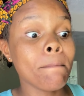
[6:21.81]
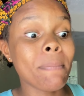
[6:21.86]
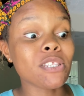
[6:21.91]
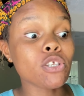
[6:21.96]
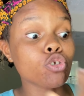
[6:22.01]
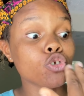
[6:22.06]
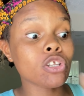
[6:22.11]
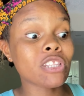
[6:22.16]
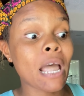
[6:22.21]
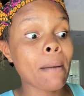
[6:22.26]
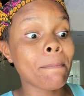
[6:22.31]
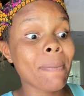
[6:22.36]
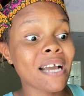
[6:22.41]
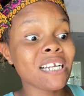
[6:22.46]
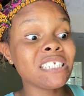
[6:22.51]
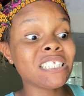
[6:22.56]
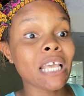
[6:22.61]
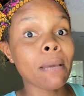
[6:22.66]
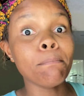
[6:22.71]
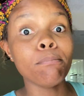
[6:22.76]
parce que tu t'as lu
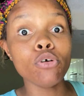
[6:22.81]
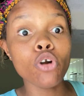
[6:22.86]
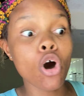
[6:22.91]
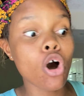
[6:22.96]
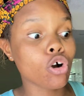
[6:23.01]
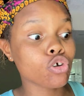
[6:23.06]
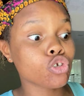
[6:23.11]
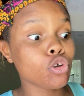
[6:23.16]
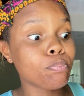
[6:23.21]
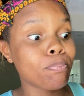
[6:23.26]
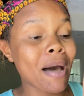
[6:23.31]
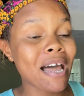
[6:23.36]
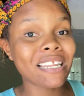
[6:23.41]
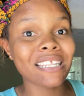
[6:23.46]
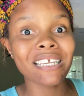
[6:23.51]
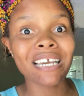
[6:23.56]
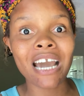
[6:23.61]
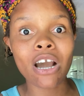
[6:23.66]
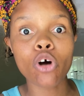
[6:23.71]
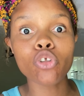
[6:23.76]
ces blogs, tu parles
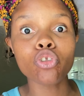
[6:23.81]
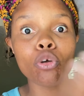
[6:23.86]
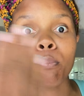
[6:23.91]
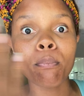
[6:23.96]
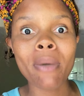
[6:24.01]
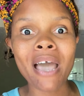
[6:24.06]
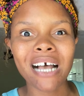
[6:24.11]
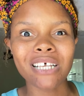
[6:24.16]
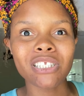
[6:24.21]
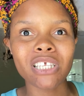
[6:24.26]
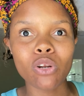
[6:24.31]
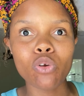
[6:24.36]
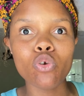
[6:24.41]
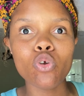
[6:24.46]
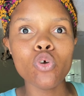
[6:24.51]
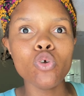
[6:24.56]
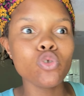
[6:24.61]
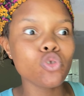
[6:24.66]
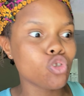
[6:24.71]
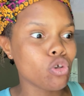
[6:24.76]
de quelqu'un te met en cellule
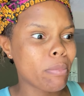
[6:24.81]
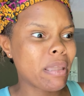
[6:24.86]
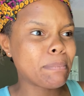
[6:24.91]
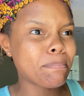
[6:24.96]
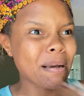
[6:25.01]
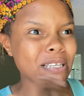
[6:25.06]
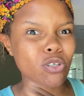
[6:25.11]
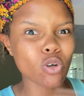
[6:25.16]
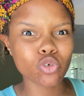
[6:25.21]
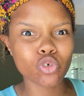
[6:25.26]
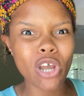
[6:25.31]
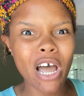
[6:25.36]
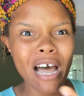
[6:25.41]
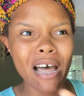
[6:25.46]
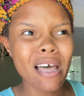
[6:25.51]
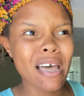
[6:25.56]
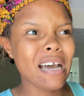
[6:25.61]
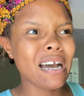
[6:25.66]
une semaine parce que tu as